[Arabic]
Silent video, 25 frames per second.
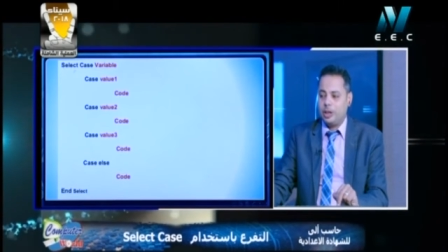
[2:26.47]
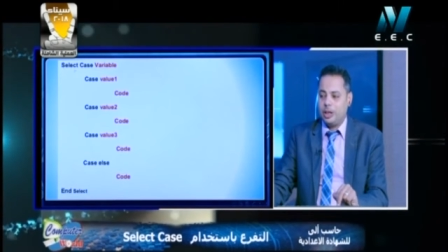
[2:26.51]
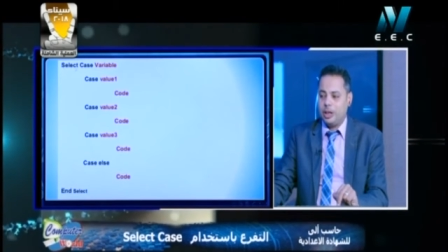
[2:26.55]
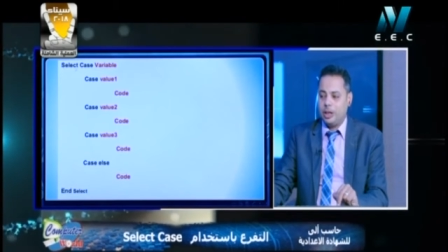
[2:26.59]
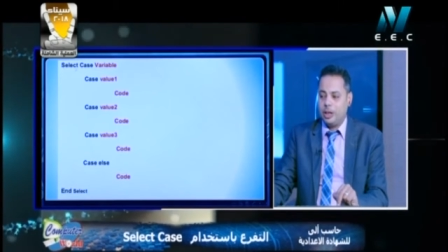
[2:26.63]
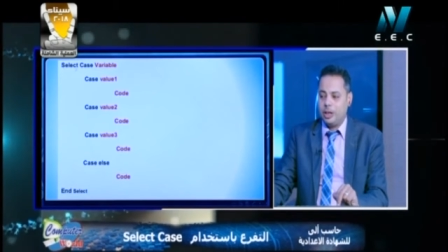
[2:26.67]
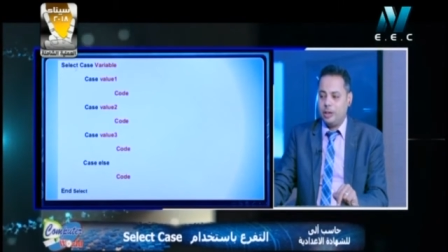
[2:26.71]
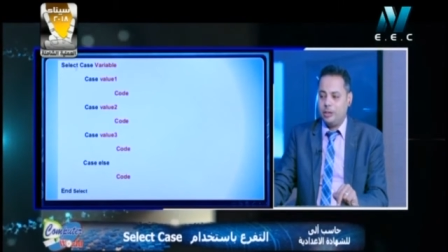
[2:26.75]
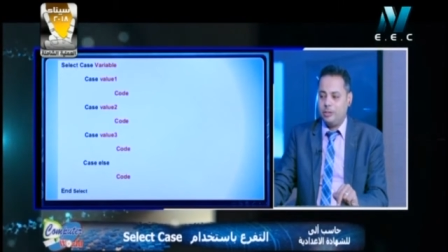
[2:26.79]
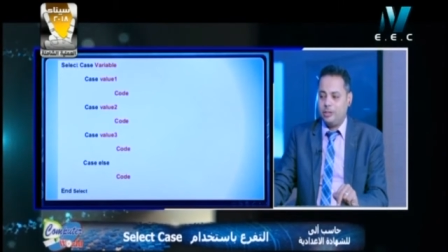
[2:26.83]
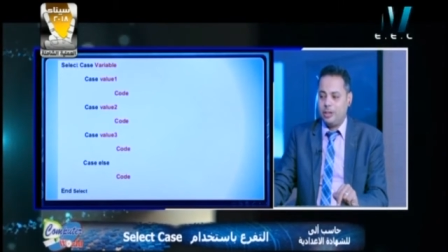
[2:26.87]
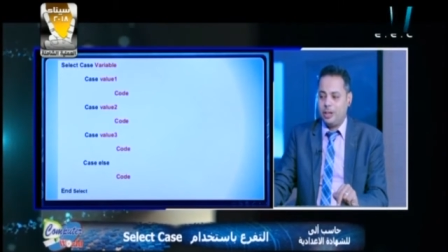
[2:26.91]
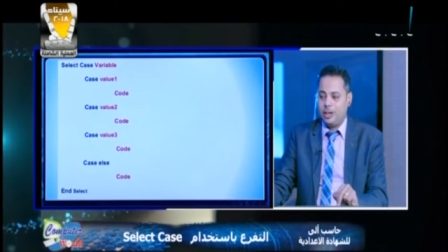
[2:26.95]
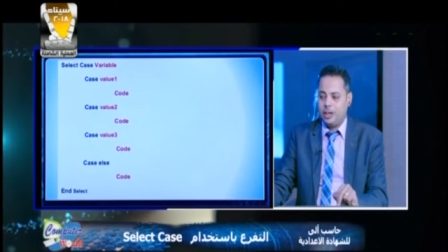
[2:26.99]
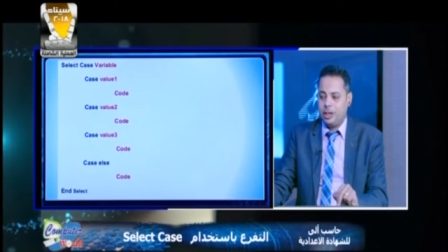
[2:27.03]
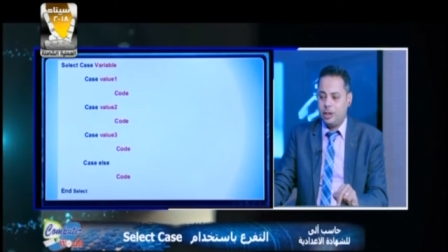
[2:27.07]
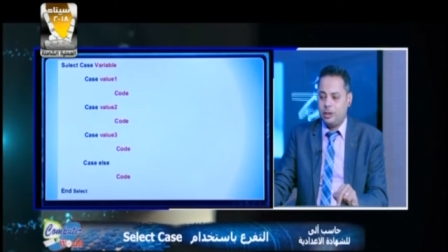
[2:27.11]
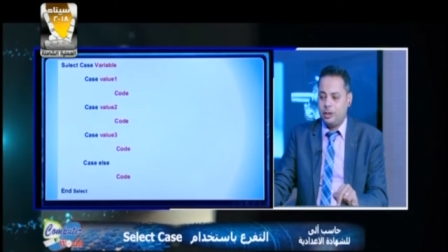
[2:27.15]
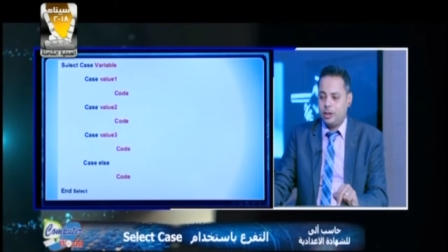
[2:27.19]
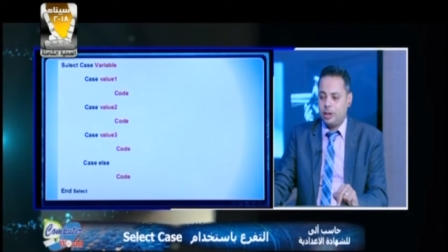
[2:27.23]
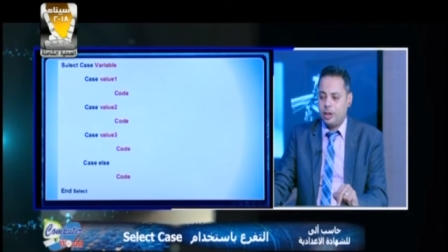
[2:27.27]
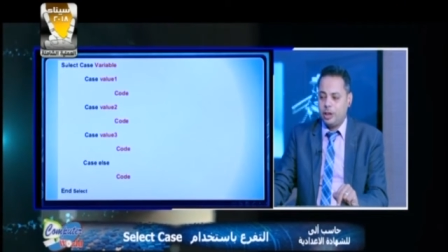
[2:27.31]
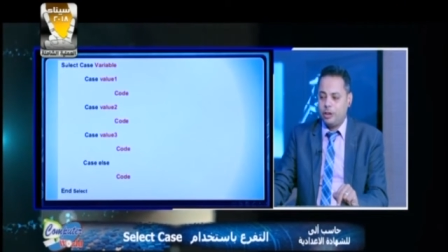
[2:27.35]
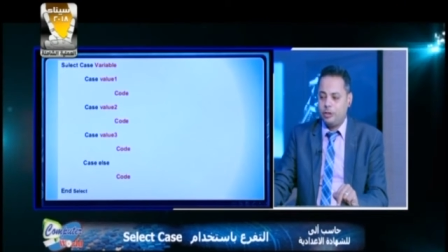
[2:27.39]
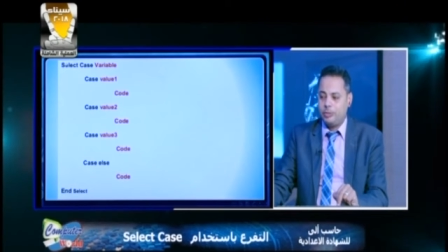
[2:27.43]
سيلكت
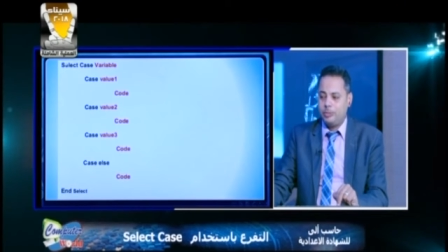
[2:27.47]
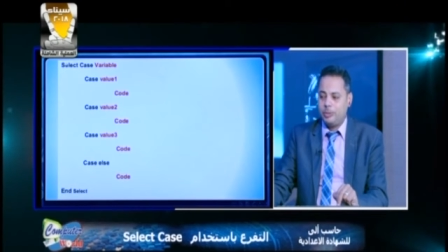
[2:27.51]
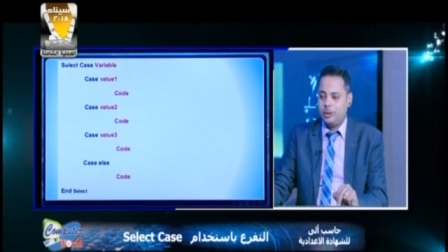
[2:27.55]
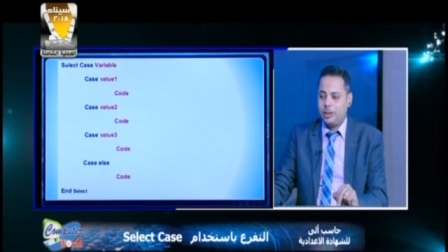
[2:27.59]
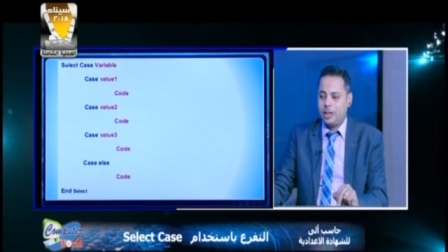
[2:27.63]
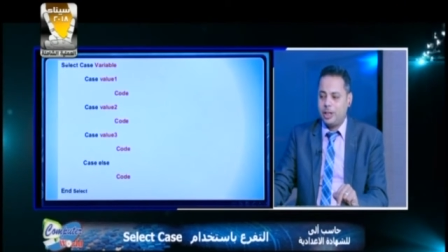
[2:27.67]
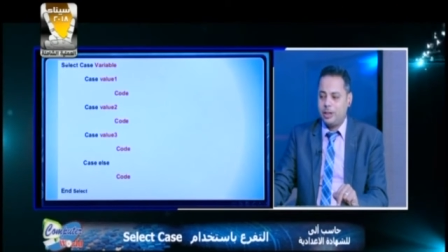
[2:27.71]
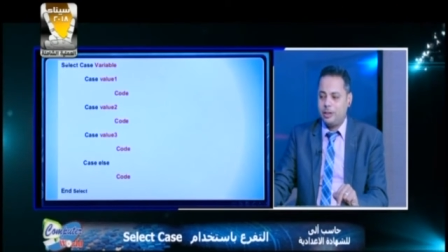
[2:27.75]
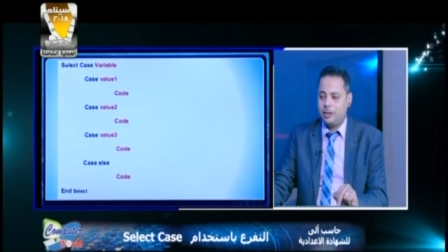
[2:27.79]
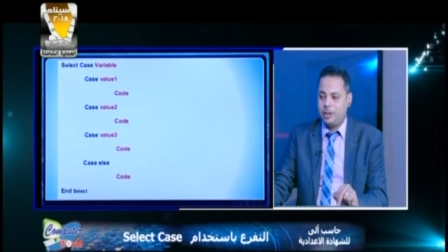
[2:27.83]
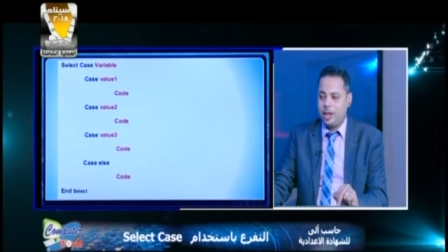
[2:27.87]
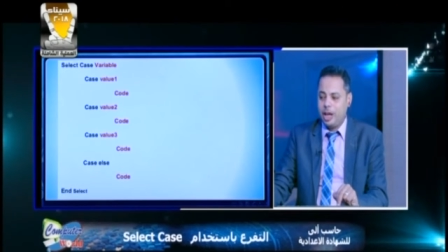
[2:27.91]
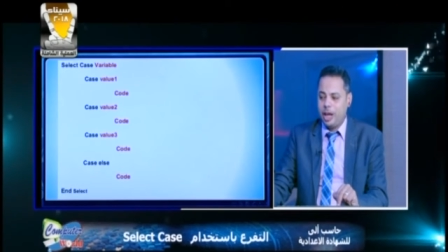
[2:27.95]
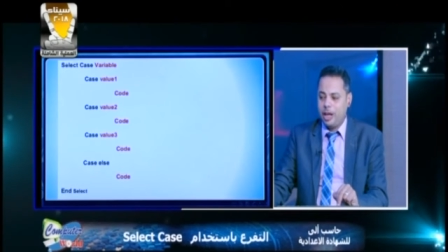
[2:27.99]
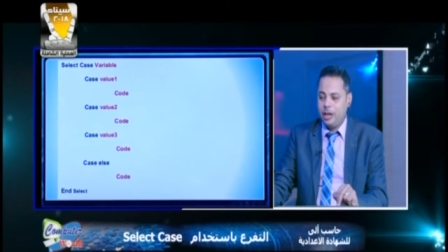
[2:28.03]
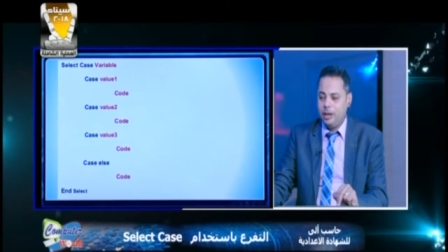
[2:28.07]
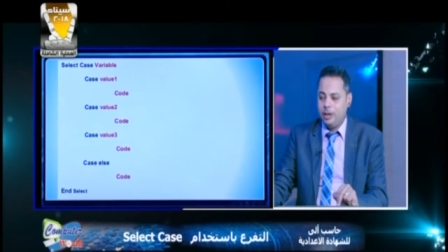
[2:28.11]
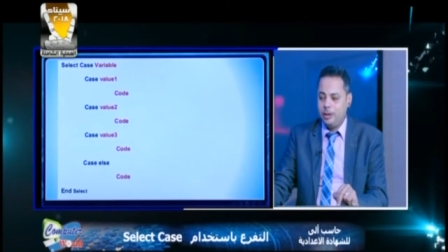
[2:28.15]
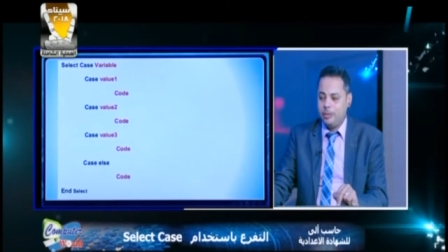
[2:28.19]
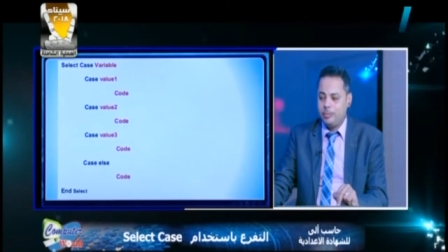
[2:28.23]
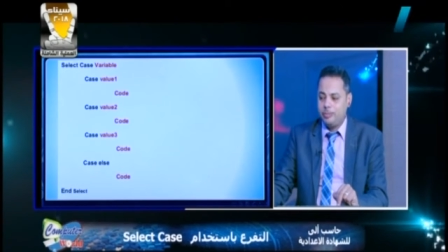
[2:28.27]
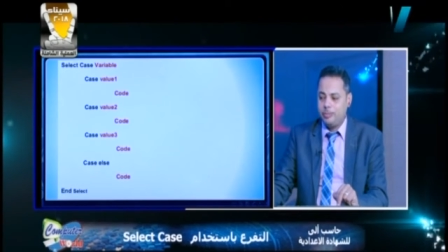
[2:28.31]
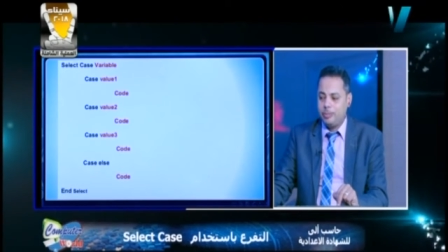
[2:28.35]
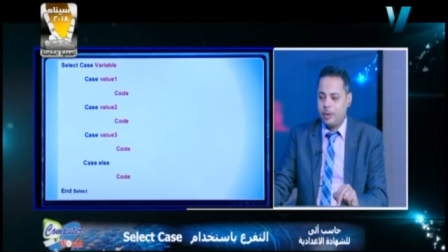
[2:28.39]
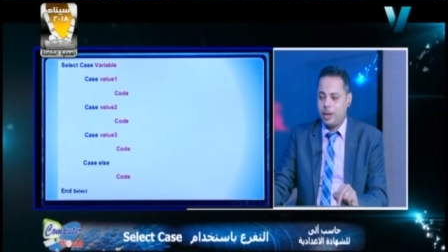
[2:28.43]
كيس بتنتهي
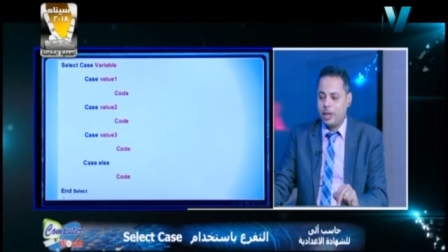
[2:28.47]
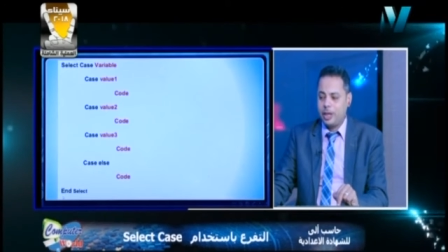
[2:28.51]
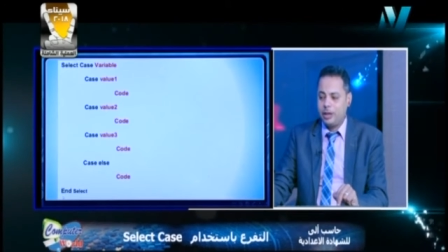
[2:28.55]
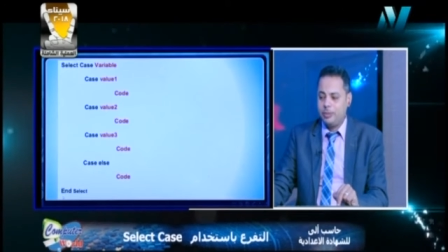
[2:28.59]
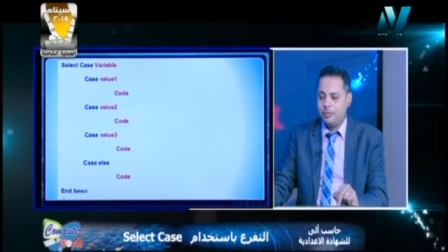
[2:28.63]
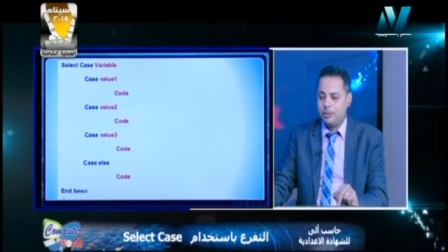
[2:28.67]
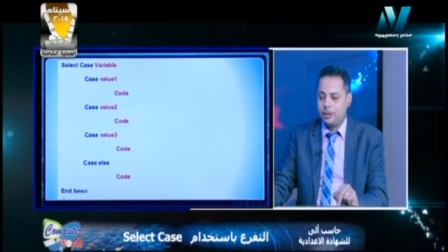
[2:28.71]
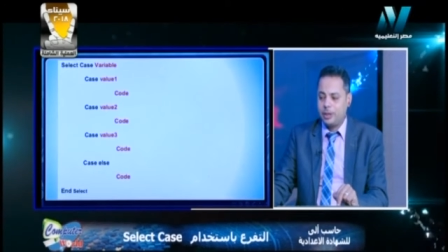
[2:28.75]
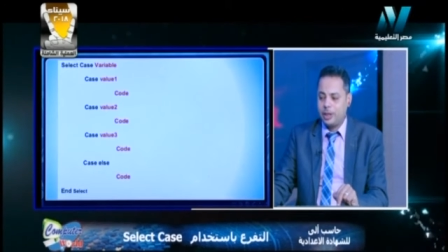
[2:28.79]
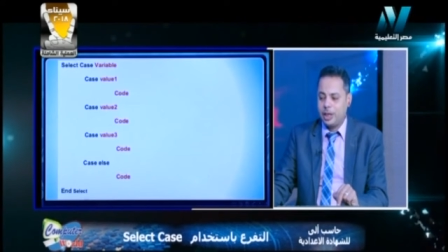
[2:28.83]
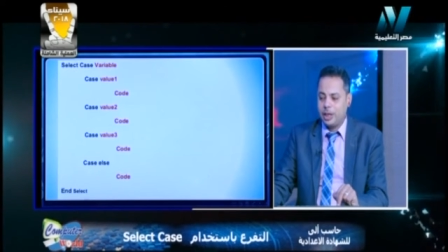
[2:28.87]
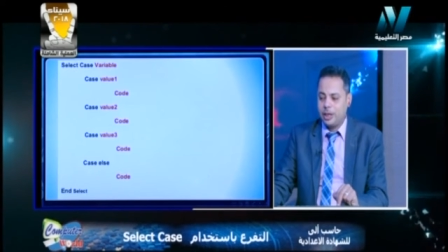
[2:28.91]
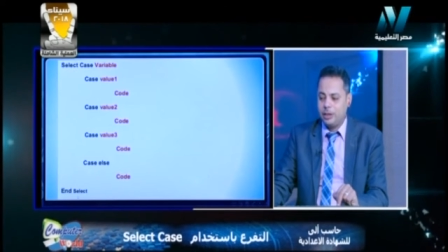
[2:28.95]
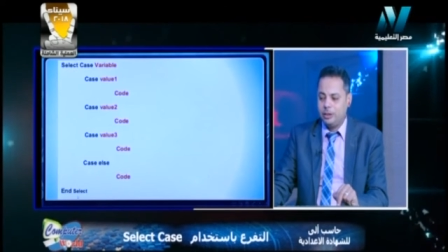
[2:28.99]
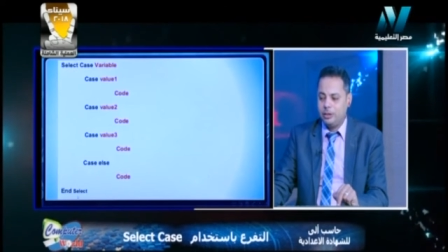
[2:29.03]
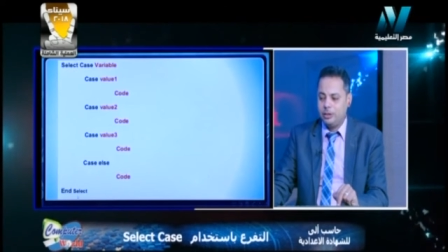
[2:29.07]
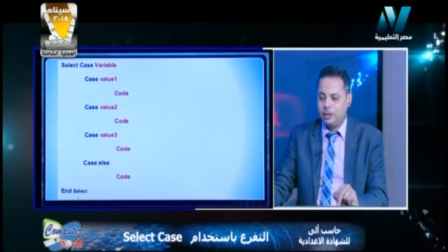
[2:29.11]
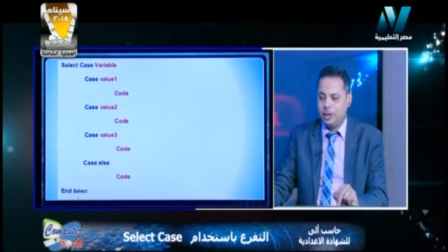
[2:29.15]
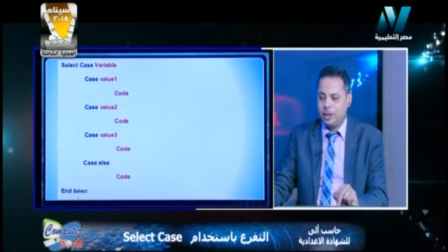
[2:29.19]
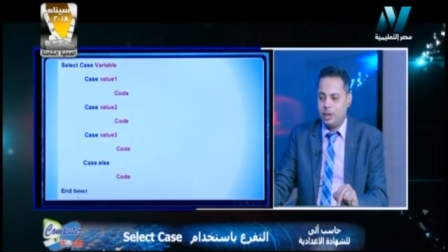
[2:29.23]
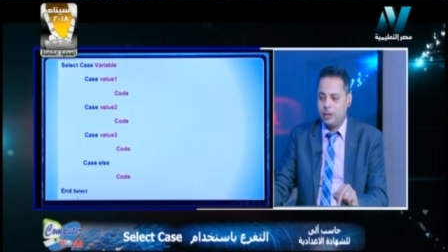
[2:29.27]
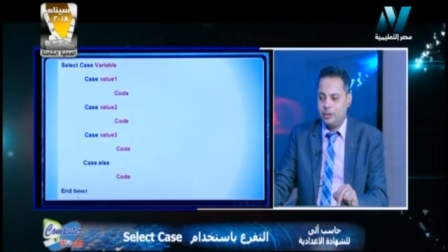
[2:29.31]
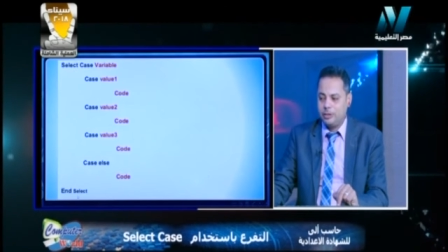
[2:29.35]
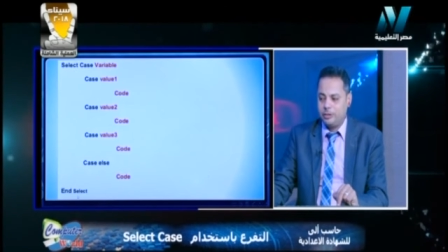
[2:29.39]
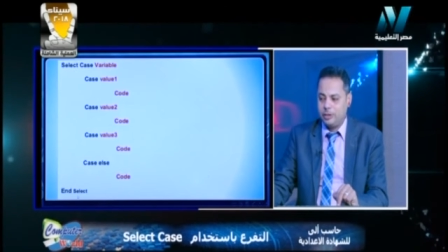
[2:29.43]
بكلمه اند
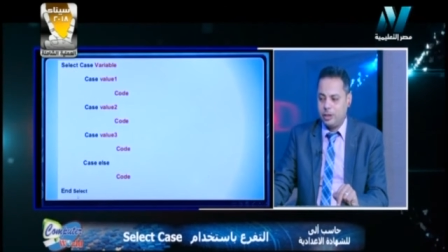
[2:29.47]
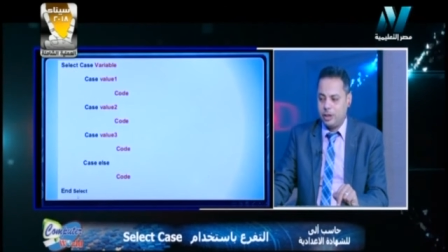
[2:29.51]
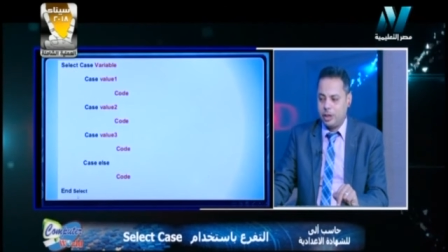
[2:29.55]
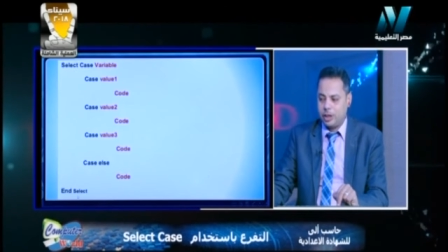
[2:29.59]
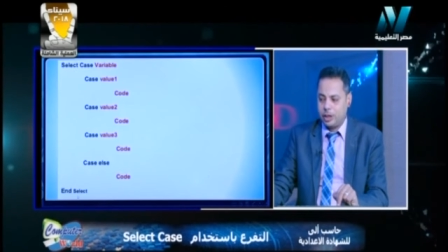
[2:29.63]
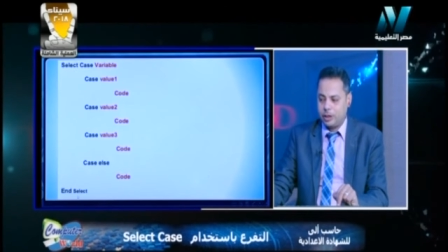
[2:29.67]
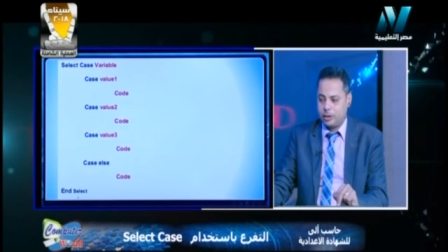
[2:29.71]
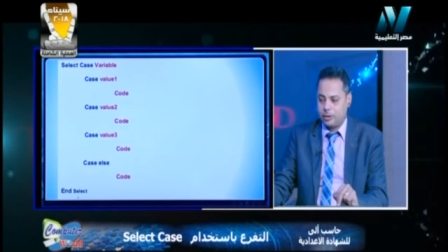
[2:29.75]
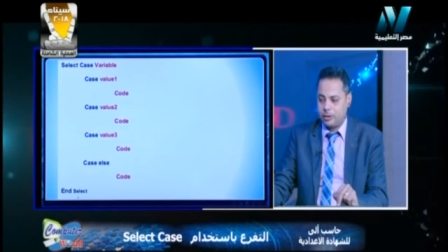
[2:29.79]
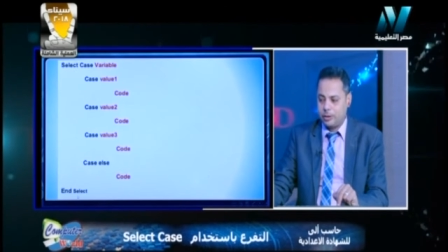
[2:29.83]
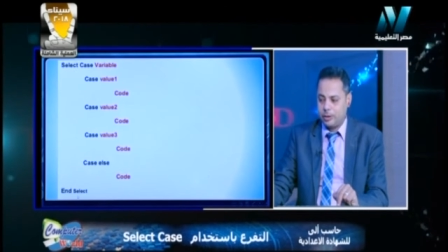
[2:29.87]
سيلكت